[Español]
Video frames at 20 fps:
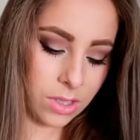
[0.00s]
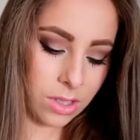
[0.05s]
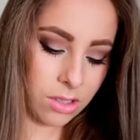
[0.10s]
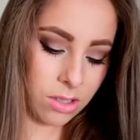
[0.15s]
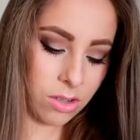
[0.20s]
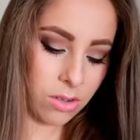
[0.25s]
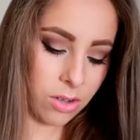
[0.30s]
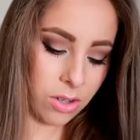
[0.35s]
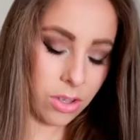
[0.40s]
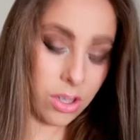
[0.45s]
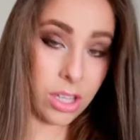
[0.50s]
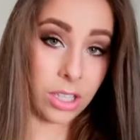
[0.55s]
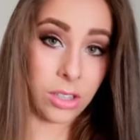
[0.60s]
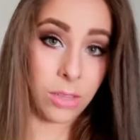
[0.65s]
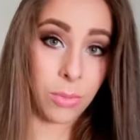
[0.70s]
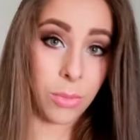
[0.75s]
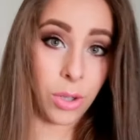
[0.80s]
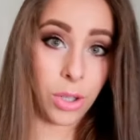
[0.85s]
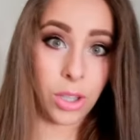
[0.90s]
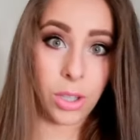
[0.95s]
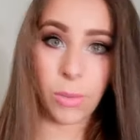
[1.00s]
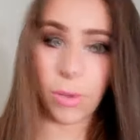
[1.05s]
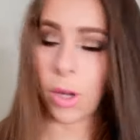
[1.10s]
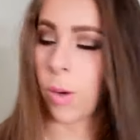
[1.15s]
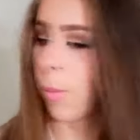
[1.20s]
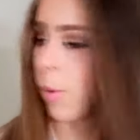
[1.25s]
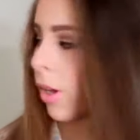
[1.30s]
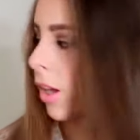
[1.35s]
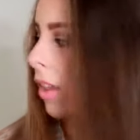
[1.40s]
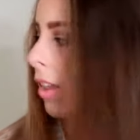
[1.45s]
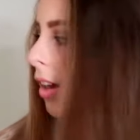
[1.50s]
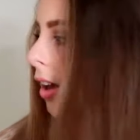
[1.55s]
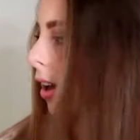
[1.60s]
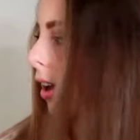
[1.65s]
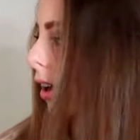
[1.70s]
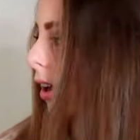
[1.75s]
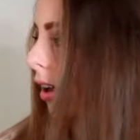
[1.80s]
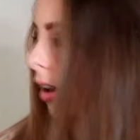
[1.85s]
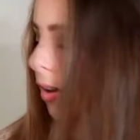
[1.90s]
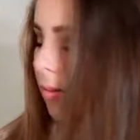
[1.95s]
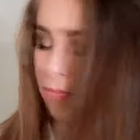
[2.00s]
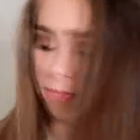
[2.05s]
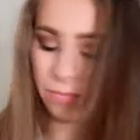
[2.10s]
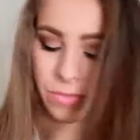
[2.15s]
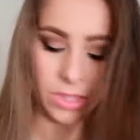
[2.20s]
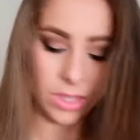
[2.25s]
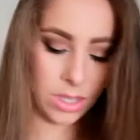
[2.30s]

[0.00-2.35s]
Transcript: aunque bueno, ya está un poquito mejor porque ya